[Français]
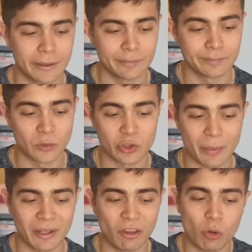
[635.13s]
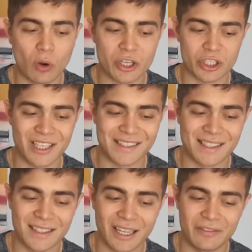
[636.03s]
Euh, donc j'aimerais t'encourager
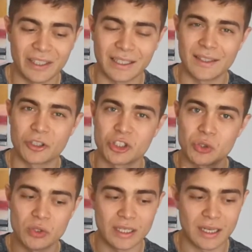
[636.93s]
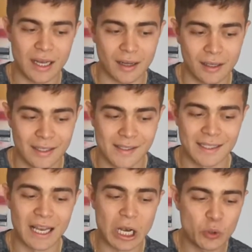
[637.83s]
à saisir la vérité que Jésus déclare,
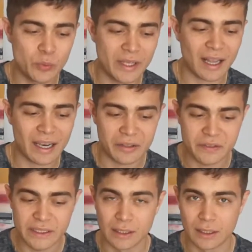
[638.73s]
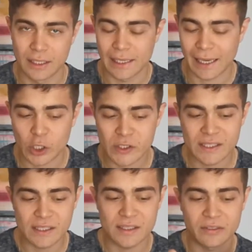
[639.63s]
qu'il est la lumière, la vie.
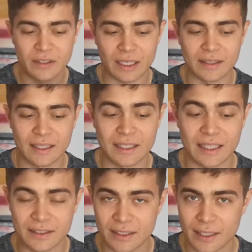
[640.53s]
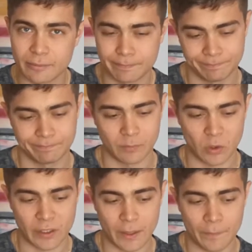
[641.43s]
Ressaisis cette vérité qui est tienne.
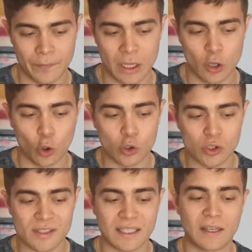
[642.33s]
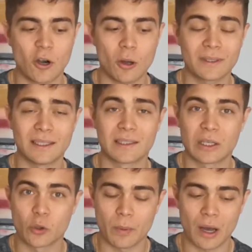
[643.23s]
ok Ressors cette lampe qui est
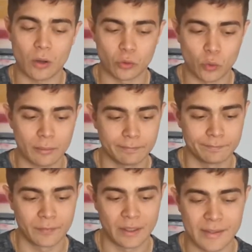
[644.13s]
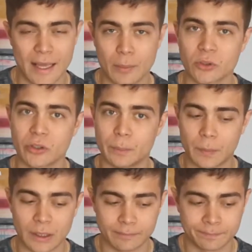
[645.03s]
quelque part en toi.
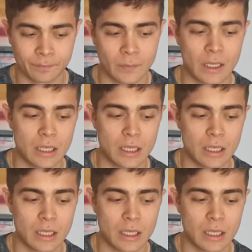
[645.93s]
N'abandonne pas.